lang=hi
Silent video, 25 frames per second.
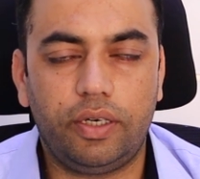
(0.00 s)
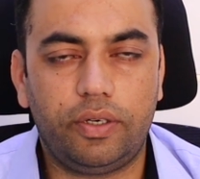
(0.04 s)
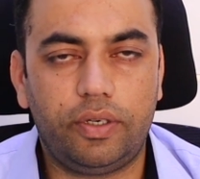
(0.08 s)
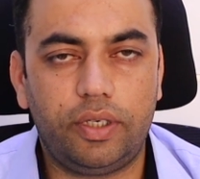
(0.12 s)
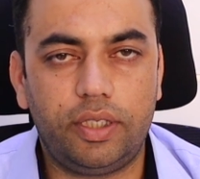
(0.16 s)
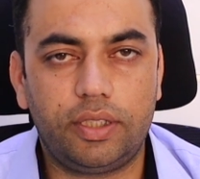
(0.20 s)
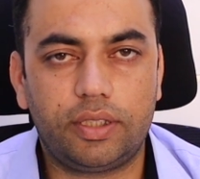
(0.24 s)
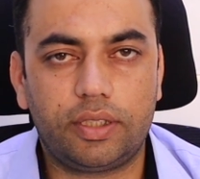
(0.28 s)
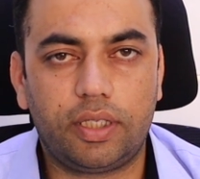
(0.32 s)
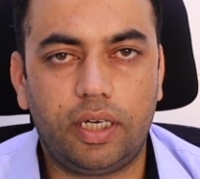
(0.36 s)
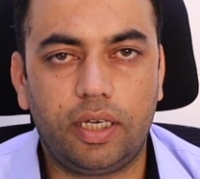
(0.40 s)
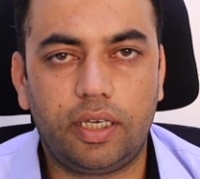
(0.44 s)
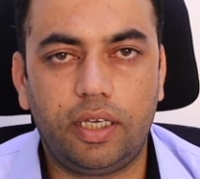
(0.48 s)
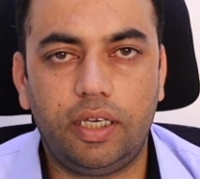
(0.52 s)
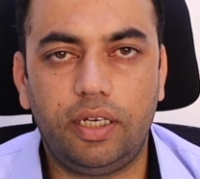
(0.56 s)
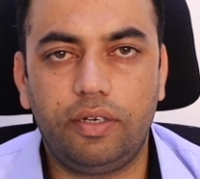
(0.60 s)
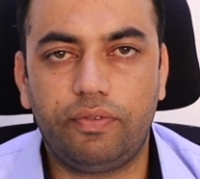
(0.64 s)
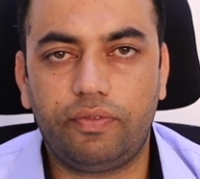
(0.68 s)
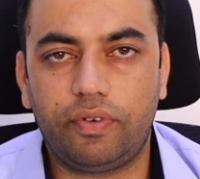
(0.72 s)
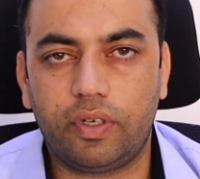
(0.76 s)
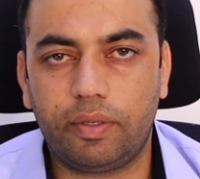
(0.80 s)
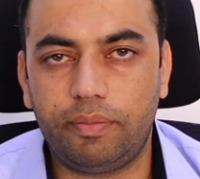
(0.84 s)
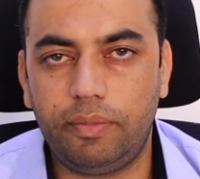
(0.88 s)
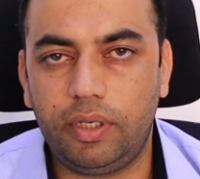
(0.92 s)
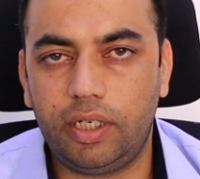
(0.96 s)
और इस तरह की
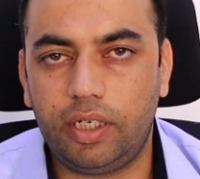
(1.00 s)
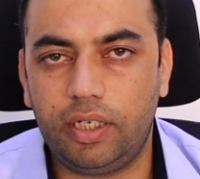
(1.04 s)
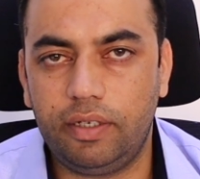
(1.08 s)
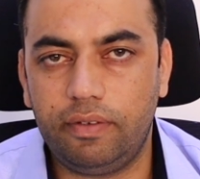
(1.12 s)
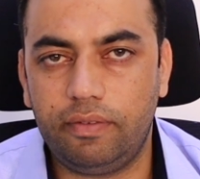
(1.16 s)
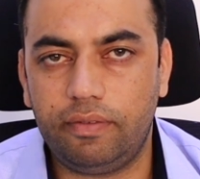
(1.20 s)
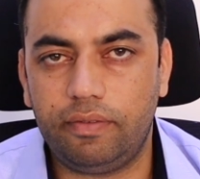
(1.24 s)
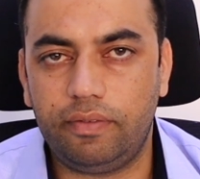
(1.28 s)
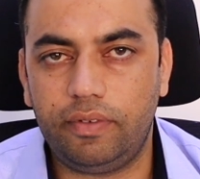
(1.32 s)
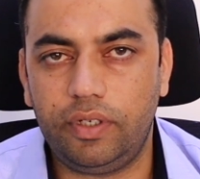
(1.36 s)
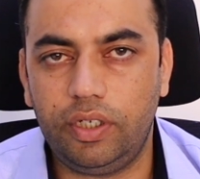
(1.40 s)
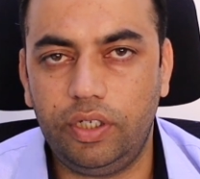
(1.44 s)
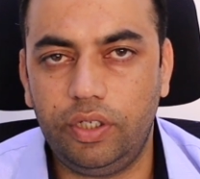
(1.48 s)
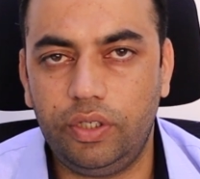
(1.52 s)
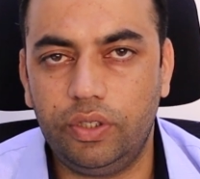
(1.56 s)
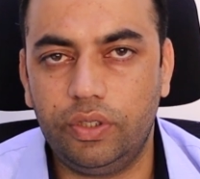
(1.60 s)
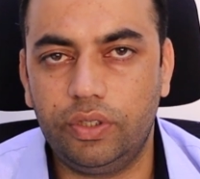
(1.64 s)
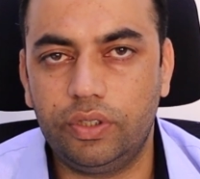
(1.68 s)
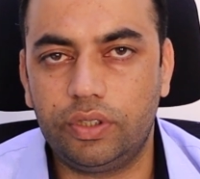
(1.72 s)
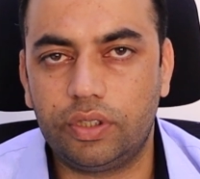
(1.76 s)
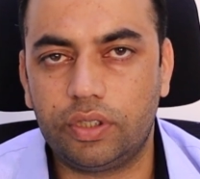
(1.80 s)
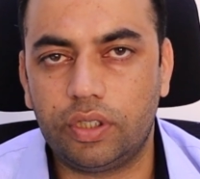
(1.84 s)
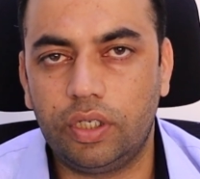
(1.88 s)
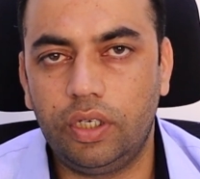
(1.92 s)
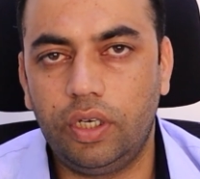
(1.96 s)
इन्फॉर्मेटिव
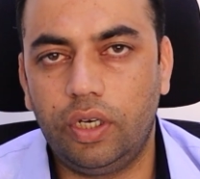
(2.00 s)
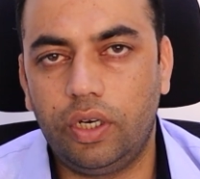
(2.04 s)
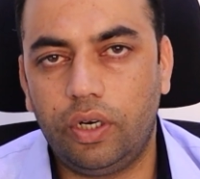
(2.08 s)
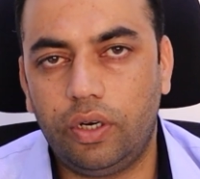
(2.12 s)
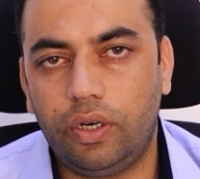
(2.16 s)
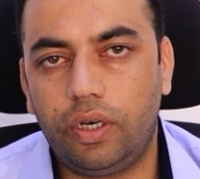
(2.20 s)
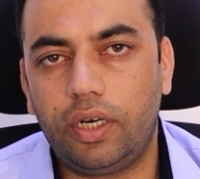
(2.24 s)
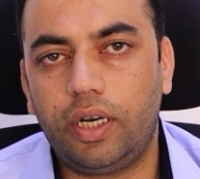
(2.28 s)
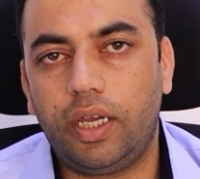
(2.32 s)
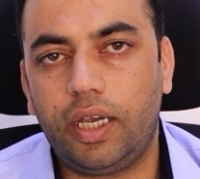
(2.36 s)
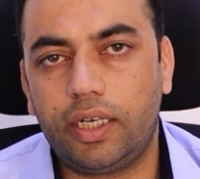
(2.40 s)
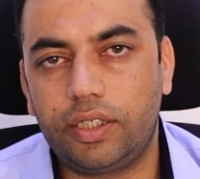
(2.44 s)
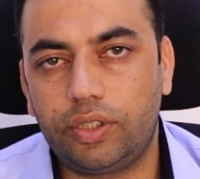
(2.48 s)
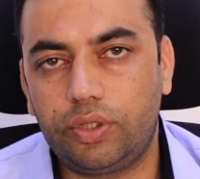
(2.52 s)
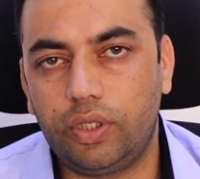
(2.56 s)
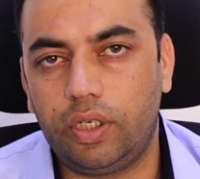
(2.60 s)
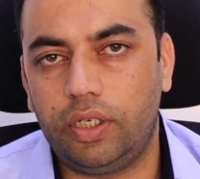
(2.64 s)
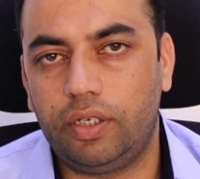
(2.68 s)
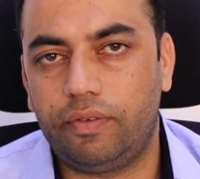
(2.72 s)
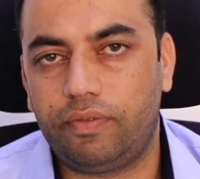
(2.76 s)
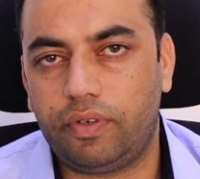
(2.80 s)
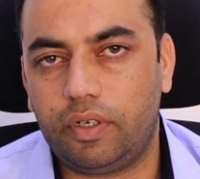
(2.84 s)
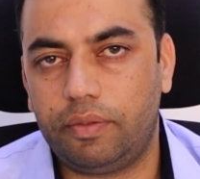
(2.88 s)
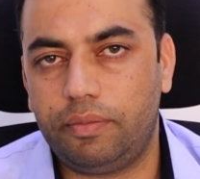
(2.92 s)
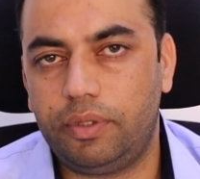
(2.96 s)
वीडियोज़ और एक्चुअल
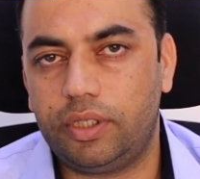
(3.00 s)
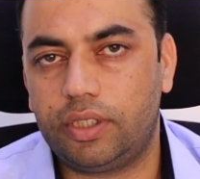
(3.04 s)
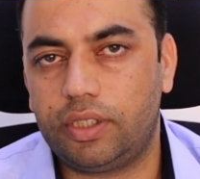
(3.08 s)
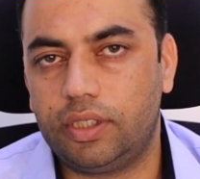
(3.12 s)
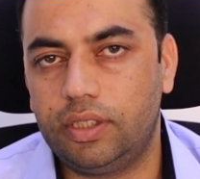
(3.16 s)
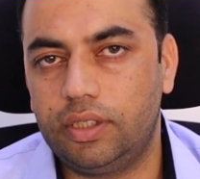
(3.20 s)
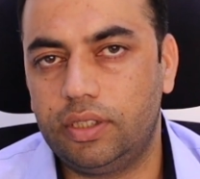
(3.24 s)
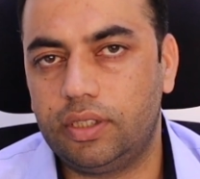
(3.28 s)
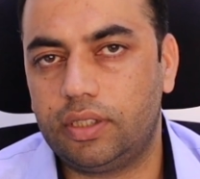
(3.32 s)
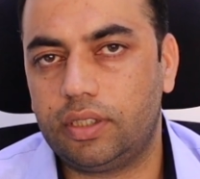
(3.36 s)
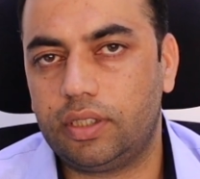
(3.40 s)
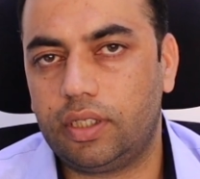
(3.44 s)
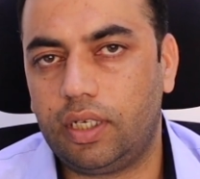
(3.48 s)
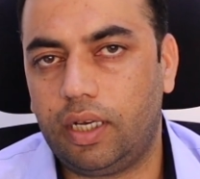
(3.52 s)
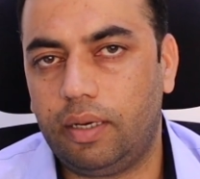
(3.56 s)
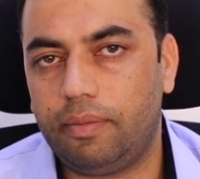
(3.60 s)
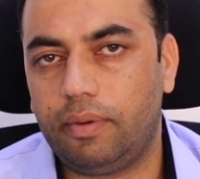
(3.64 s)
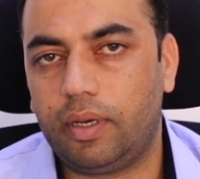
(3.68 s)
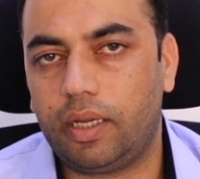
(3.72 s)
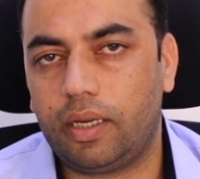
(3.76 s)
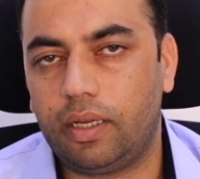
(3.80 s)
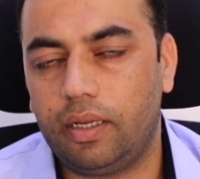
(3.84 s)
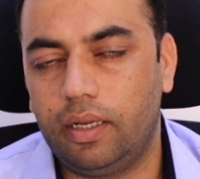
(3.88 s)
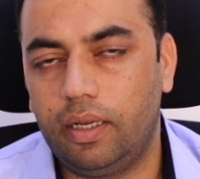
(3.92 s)
इन्फॉर्मेशन हम